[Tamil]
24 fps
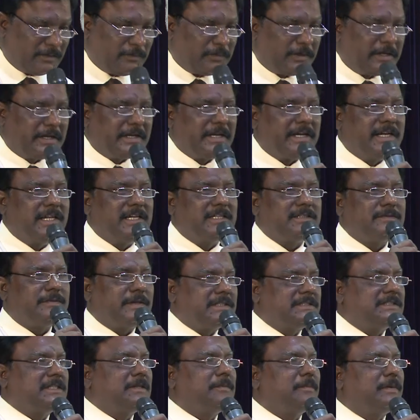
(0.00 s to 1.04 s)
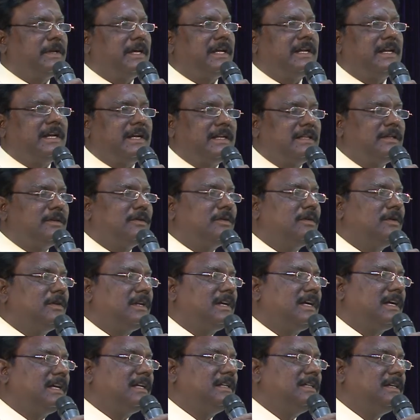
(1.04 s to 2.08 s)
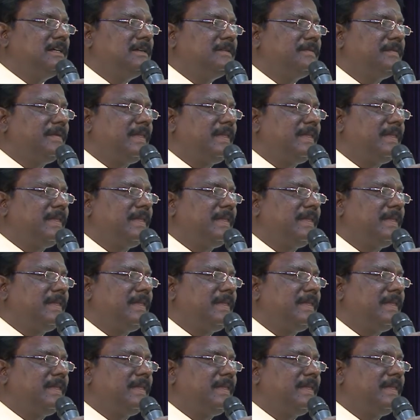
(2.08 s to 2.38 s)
ஃபார்ட்டி டேஸ் ஃபாஸ்டிங் ப்ரேயர் நடந்து கொண்டு இருக்கிறது